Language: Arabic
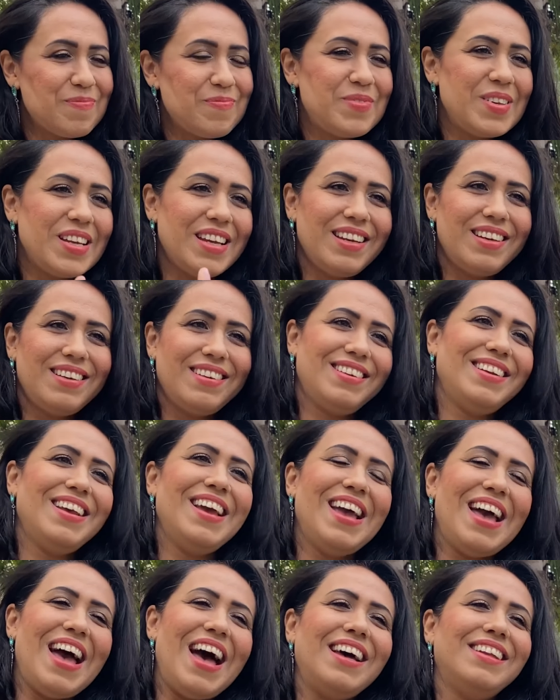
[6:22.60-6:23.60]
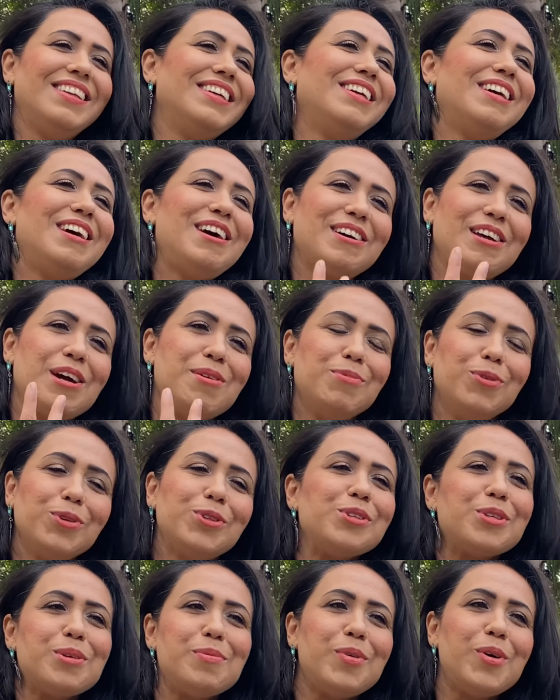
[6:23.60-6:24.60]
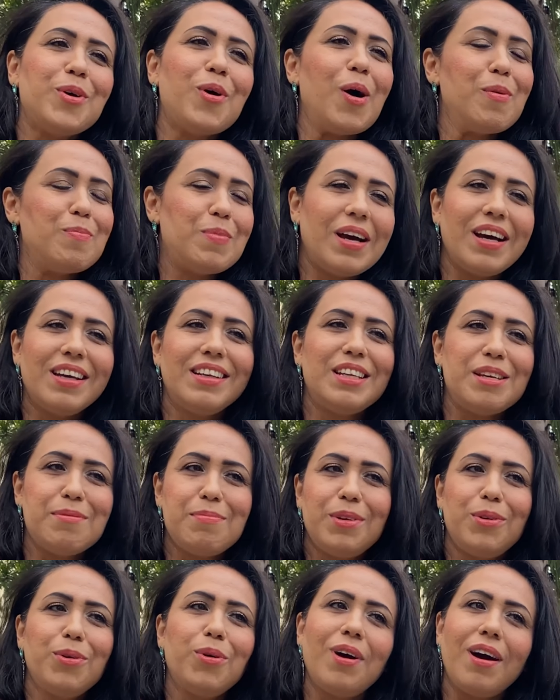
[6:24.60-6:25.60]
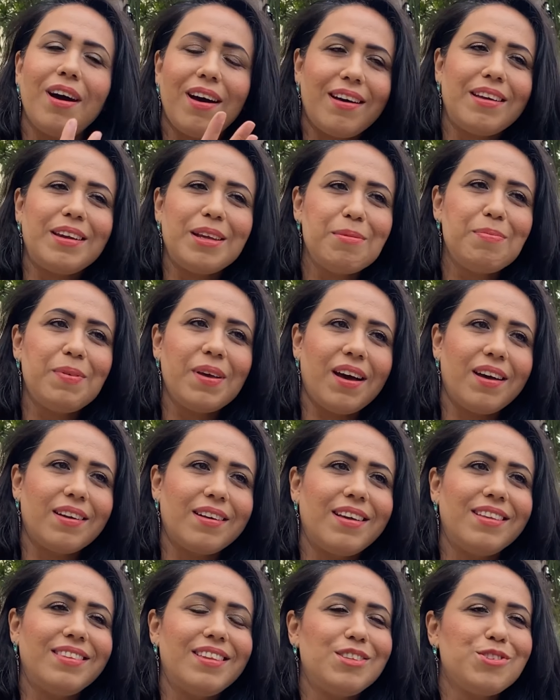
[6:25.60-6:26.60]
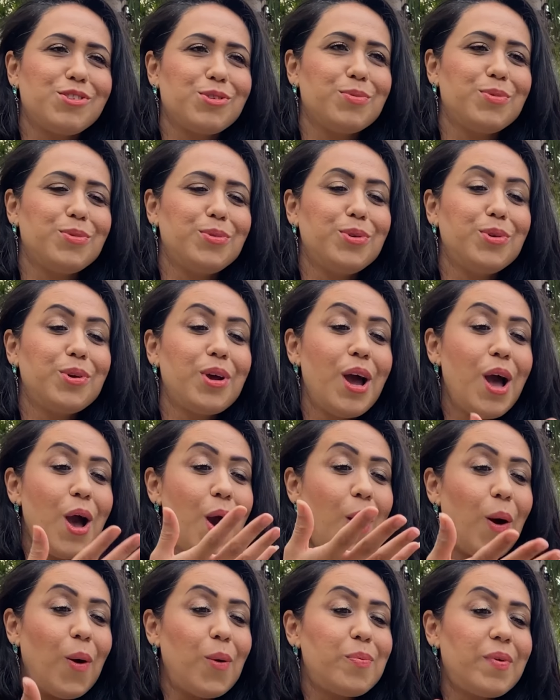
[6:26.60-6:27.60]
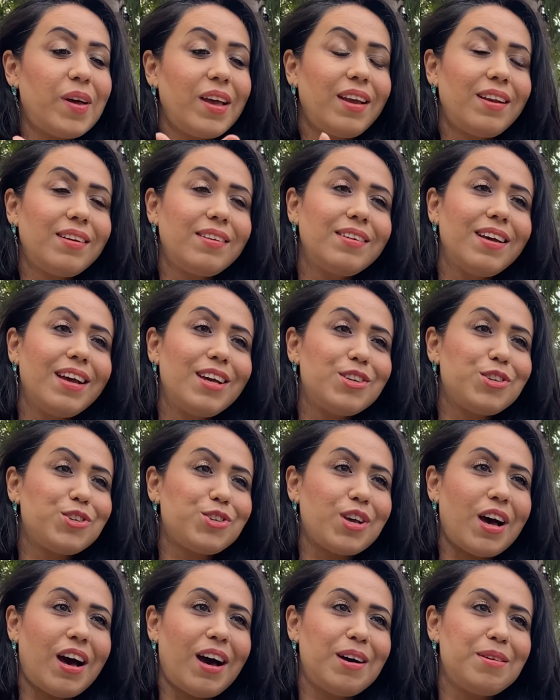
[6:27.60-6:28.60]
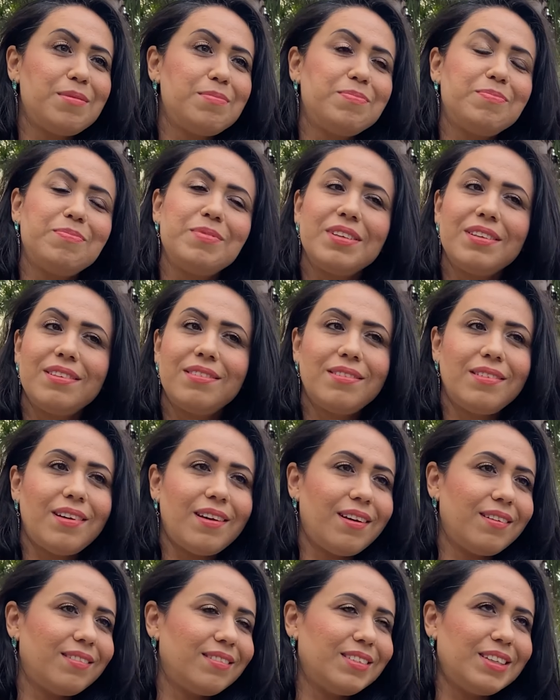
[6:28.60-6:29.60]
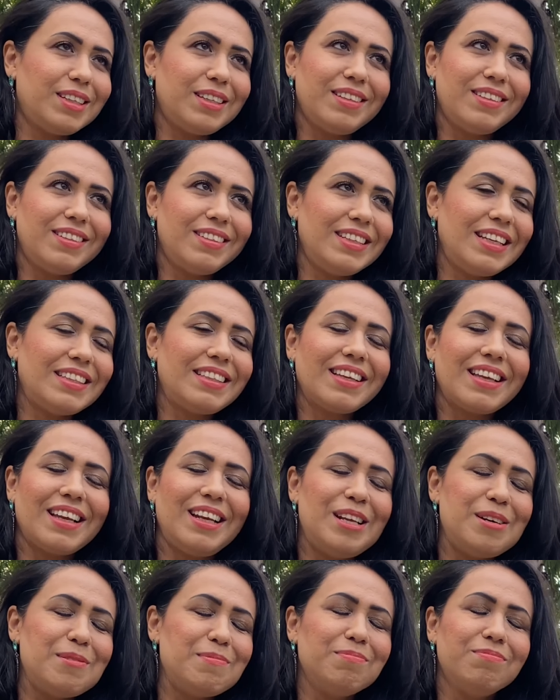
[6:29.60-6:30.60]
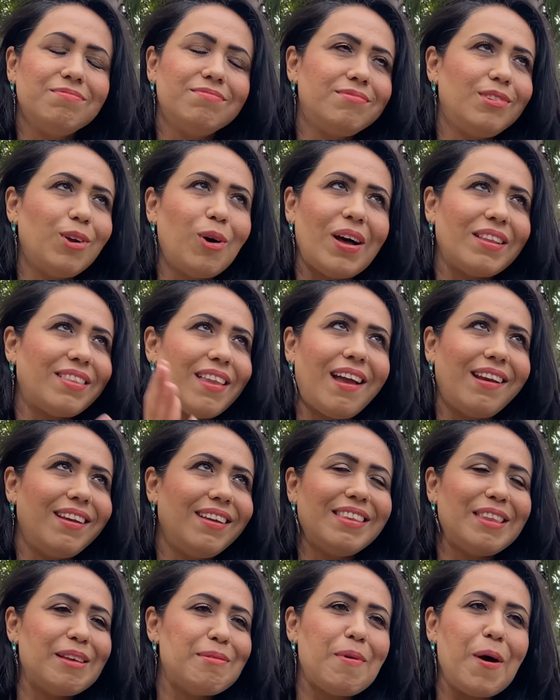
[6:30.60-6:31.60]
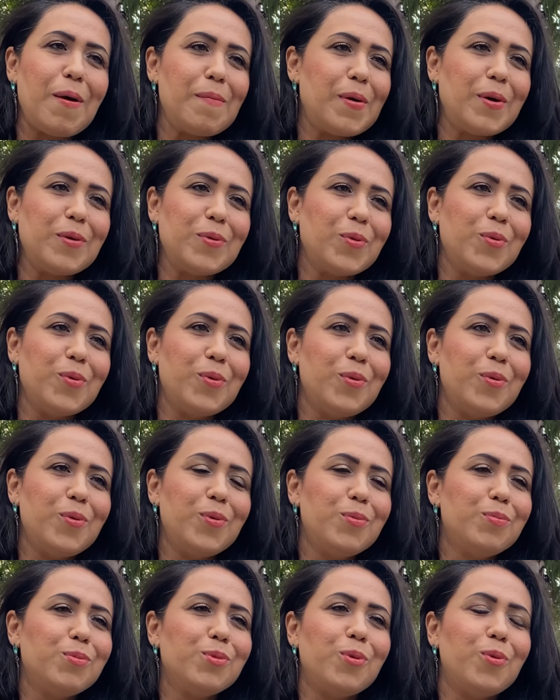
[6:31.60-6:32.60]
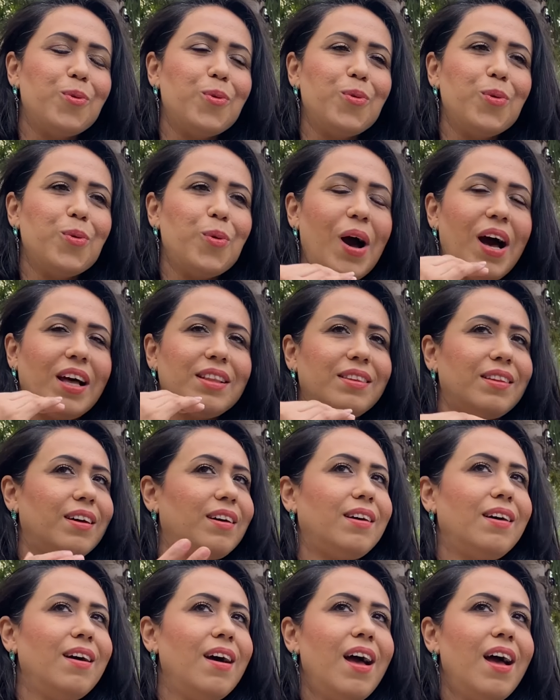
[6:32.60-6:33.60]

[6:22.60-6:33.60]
بين انا كمطربة وعم بغني بلغة غريبة عن هذا الجمهور وبين شعب آه، يتكلم لغة ثانية تماما وحتى